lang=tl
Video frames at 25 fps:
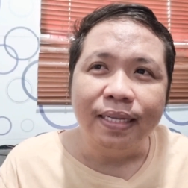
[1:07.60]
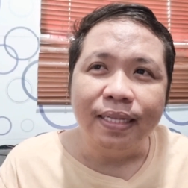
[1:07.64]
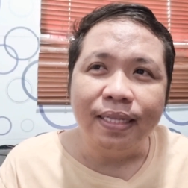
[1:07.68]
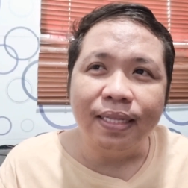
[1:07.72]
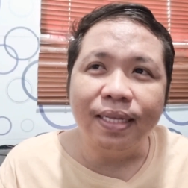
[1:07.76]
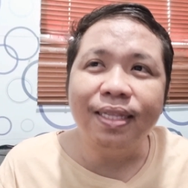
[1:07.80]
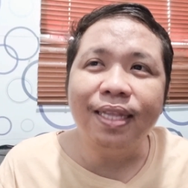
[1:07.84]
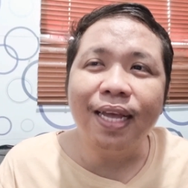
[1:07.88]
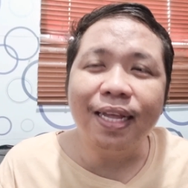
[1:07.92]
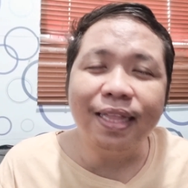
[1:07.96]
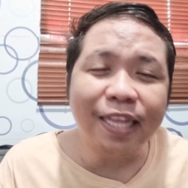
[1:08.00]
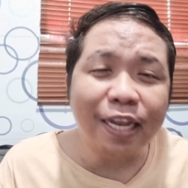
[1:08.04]

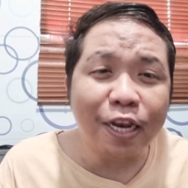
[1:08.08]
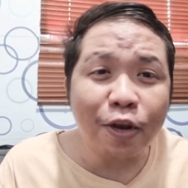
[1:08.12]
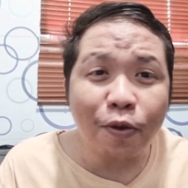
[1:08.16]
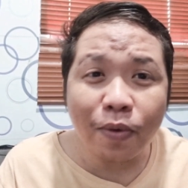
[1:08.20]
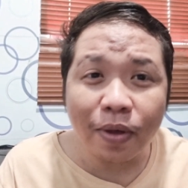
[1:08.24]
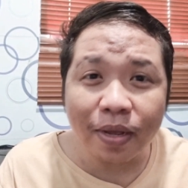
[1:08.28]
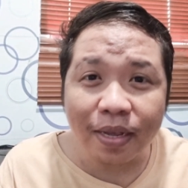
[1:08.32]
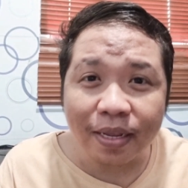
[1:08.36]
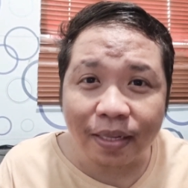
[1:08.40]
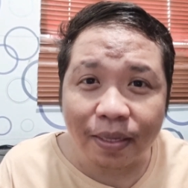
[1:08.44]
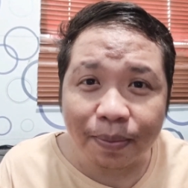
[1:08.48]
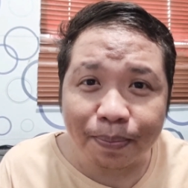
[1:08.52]

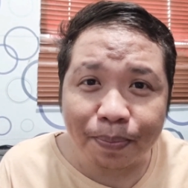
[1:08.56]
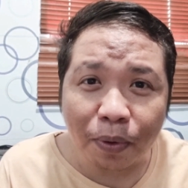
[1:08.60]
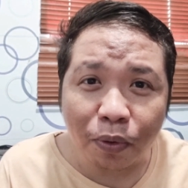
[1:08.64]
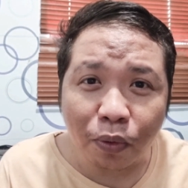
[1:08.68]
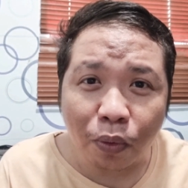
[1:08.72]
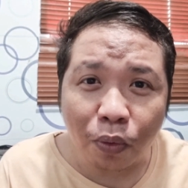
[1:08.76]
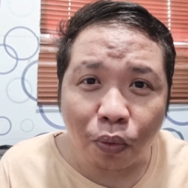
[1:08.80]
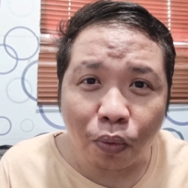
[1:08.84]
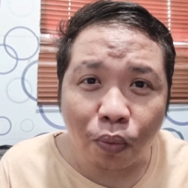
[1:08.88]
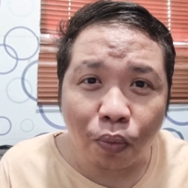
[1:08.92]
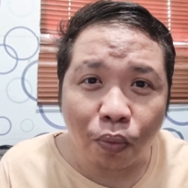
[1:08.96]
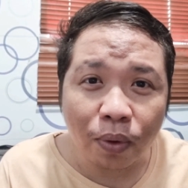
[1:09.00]
nagdadalawang isip
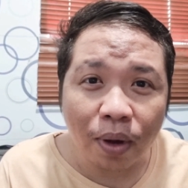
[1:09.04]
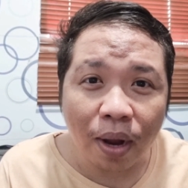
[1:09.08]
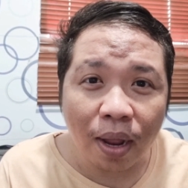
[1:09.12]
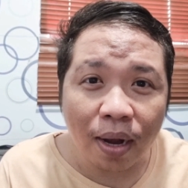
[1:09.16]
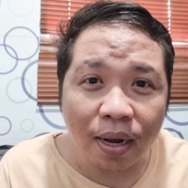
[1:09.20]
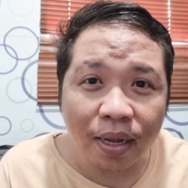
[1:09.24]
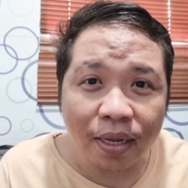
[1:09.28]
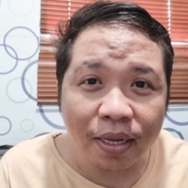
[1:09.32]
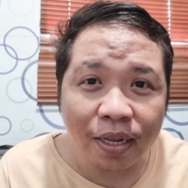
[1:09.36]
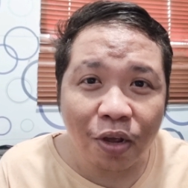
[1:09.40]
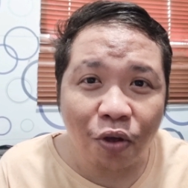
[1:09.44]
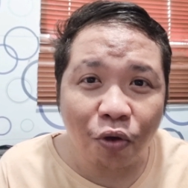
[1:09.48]
ako kung
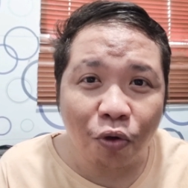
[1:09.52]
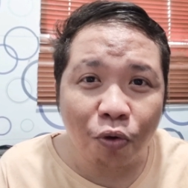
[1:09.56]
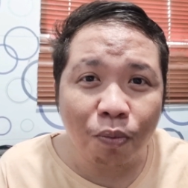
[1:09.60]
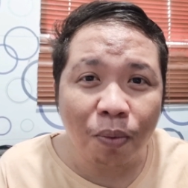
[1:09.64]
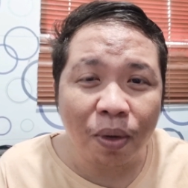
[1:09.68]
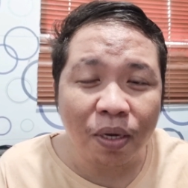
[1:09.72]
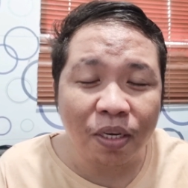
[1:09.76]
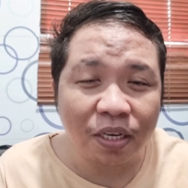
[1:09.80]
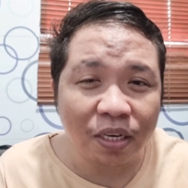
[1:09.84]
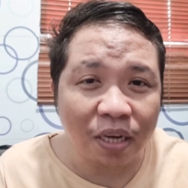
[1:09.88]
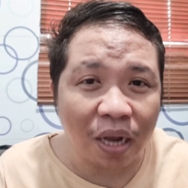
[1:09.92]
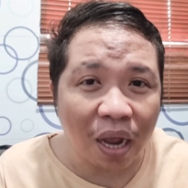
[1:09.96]
lalagyan ko
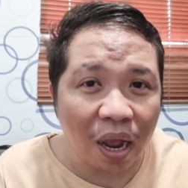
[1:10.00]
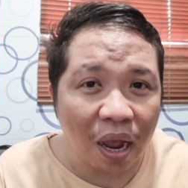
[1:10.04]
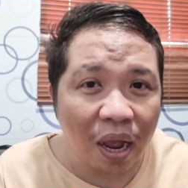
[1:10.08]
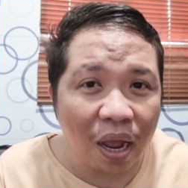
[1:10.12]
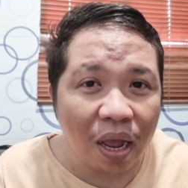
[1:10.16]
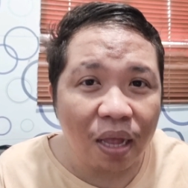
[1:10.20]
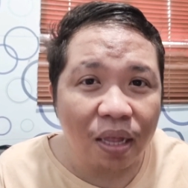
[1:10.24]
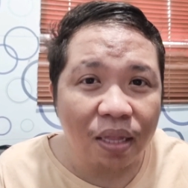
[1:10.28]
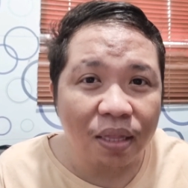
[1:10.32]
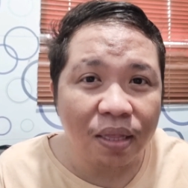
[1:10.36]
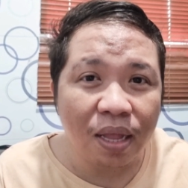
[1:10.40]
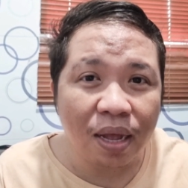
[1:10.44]
ba siya
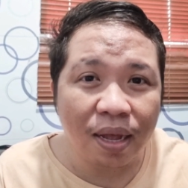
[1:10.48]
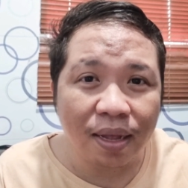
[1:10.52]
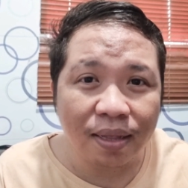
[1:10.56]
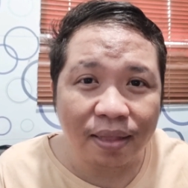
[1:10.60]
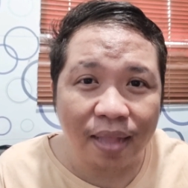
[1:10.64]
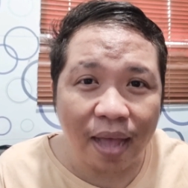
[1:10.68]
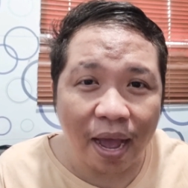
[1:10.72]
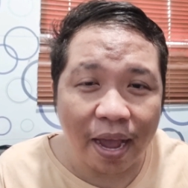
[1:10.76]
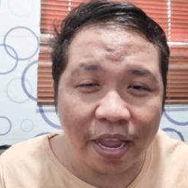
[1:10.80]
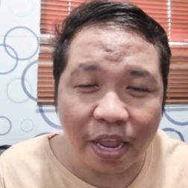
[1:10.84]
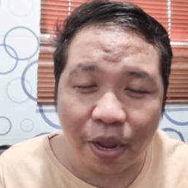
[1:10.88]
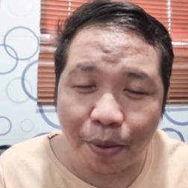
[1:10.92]
ng
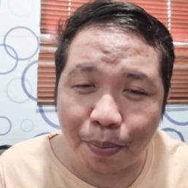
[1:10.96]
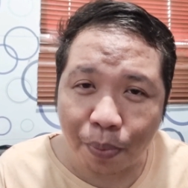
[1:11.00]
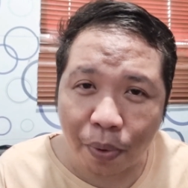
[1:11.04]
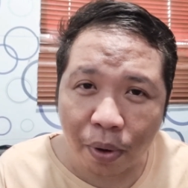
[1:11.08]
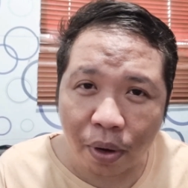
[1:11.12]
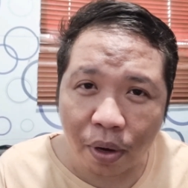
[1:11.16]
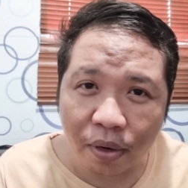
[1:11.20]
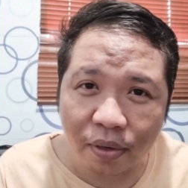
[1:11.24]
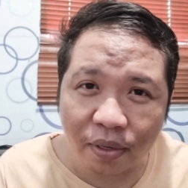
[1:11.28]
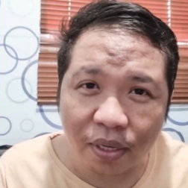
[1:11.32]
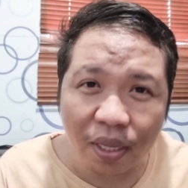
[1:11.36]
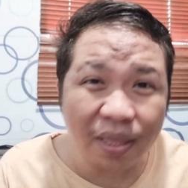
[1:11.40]

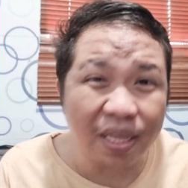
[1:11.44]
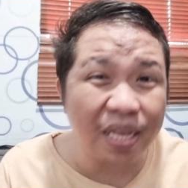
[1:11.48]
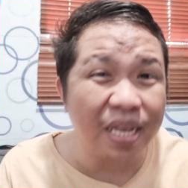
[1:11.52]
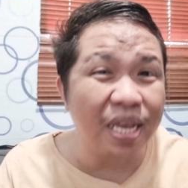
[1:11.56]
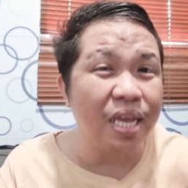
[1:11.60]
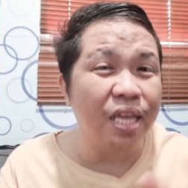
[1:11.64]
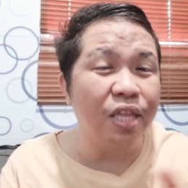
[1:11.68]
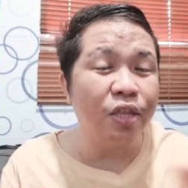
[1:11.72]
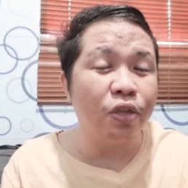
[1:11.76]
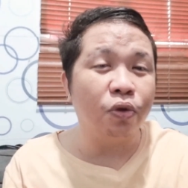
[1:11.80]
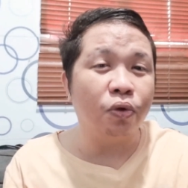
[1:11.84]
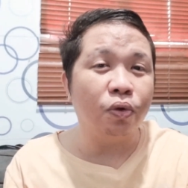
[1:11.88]
diaper. Sa
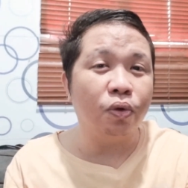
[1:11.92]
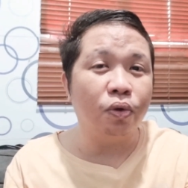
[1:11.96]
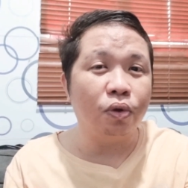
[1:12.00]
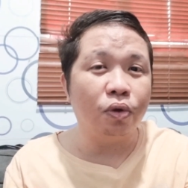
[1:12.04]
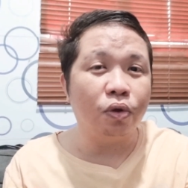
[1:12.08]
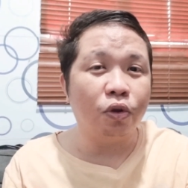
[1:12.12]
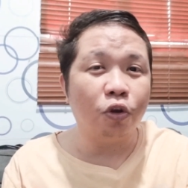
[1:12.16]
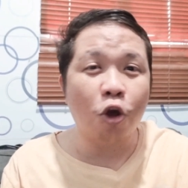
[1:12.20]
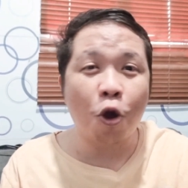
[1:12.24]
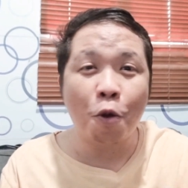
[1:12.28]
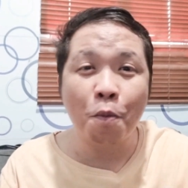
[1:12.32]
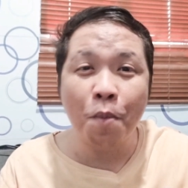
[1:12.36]
tingin nyo,
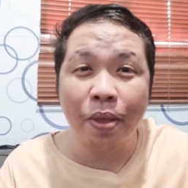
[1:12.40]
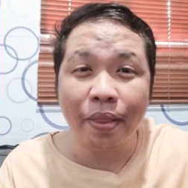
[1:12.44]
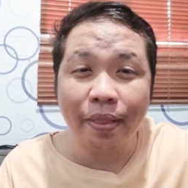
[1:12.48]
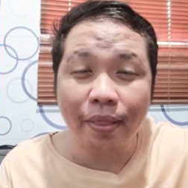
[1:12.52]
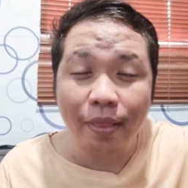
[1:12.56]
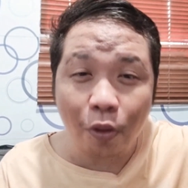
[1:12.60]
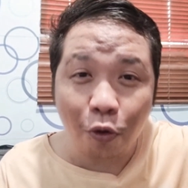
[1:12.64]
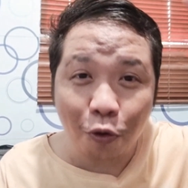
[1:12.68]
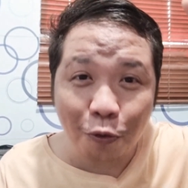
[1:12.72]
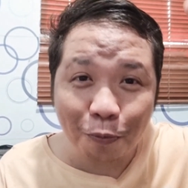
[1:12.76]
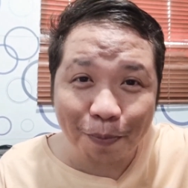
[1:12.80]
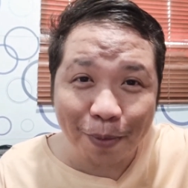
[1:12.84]
comment
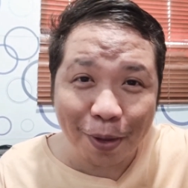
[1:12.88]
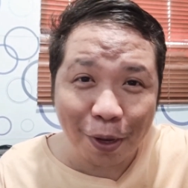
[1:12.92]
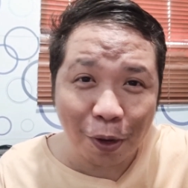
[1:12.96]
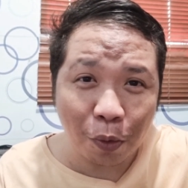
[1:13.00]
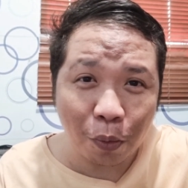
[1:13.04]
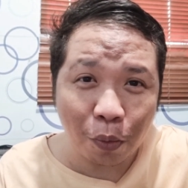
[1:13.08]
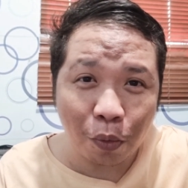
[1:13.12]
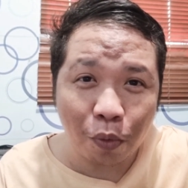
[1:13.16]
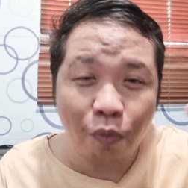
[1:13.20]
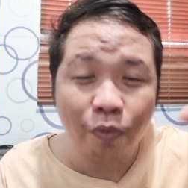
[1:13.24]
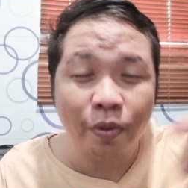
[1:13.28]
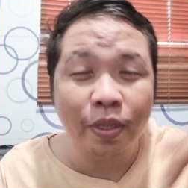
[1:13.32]
down
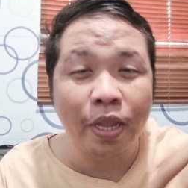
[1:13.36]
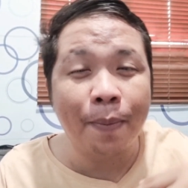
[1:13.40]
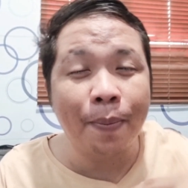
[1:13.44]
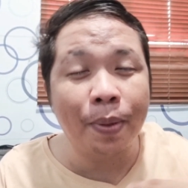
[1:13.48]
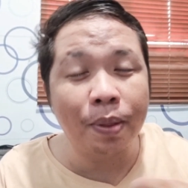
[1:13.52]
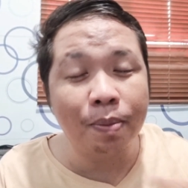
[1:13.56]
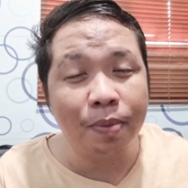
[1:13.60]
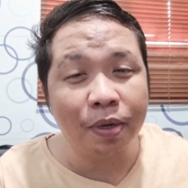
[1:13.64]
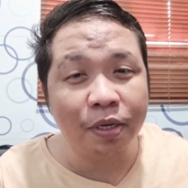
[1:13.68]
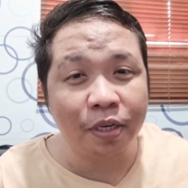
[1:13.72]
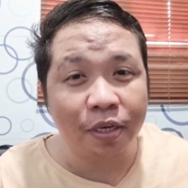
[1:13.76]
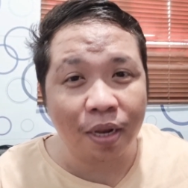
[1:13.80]
below kung
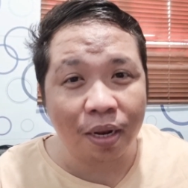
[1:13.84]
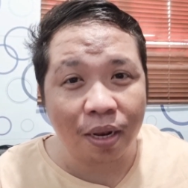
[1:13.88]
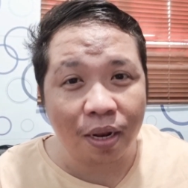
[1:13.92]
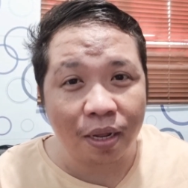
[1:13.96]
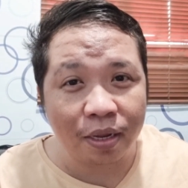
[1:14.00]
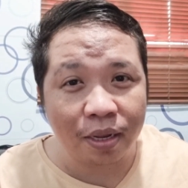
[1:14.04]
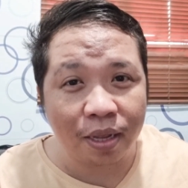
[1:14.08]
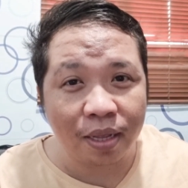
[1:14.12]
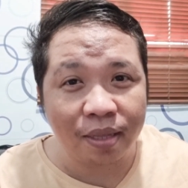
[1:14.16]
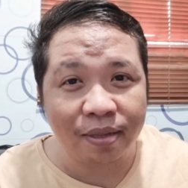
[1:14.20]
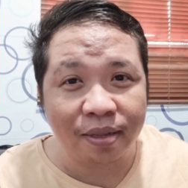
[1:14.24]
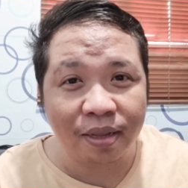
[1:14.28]
dapat ba siyang
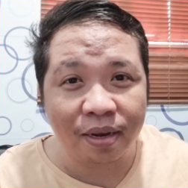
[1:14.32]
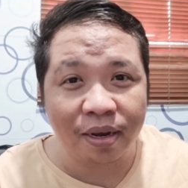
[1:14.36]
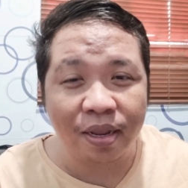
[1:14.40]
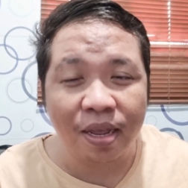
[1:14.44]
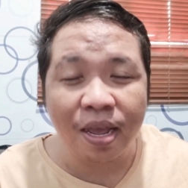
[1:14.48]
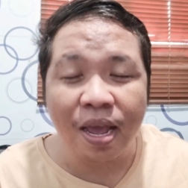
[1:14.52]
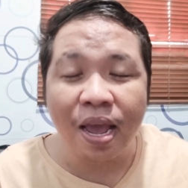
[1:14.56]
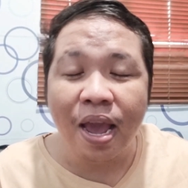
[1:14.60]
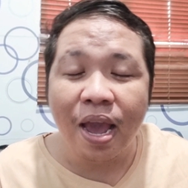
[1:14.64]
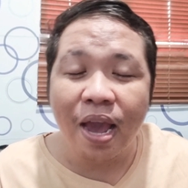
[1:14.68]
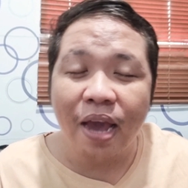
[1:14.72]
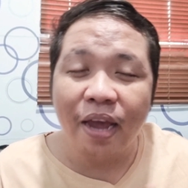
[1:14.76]
lagyan si
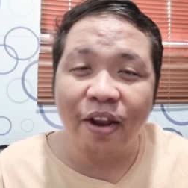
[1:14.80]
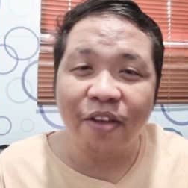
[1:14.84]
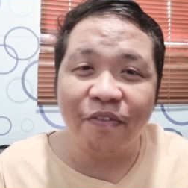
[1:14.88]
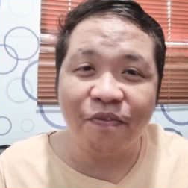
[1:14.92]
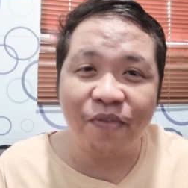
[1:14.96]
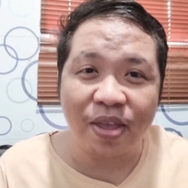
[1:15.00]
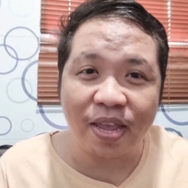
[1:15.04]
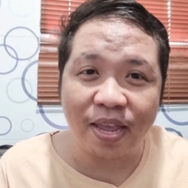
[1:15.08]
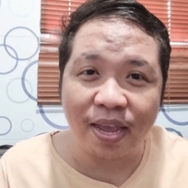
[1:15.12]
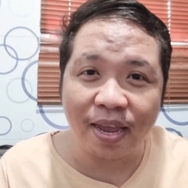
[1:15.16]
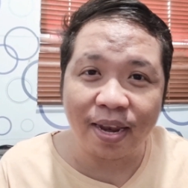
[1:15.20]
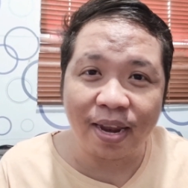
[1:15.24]

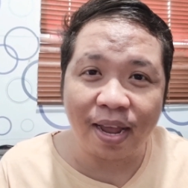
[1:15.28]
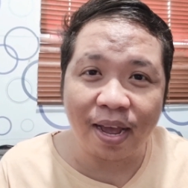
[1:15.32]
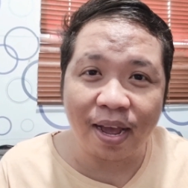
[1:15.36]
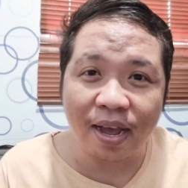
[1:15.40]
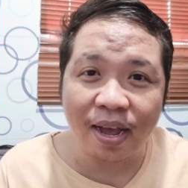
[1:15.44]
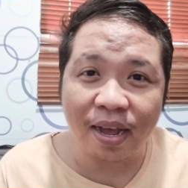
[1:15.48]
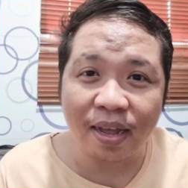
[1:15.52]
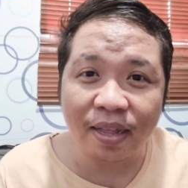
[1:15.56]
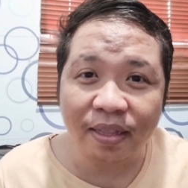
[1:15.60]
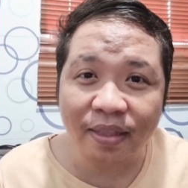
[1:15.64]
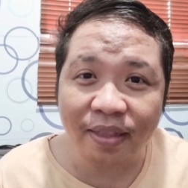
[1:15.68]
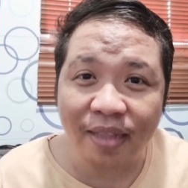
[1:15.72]
Ravia
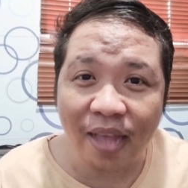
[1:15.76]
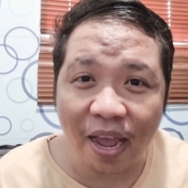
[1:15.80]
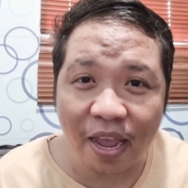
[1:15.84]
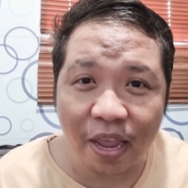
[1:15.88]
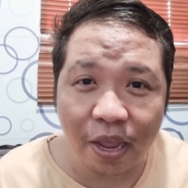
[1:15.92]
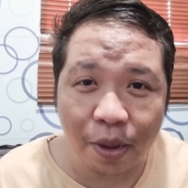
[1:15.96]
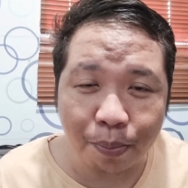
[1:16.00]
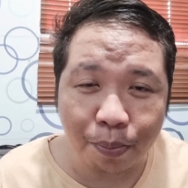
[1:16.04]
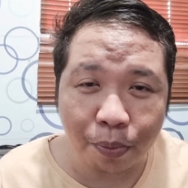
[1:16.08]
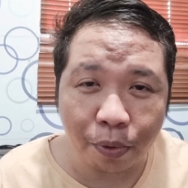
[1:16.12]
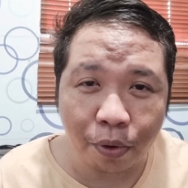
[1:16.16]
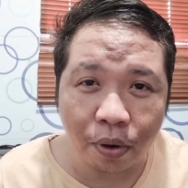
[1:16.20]
ng
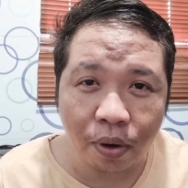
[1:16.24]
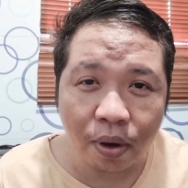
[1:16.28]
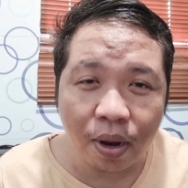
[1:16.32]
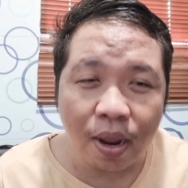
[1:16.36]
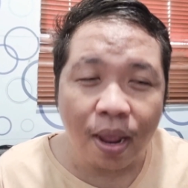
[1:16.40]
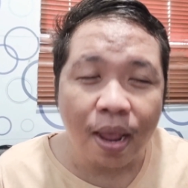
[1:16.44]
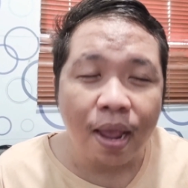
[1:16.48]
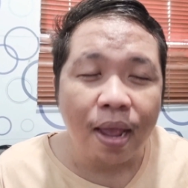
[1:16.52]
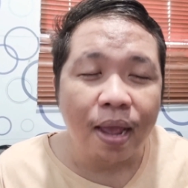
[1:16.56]
diaper.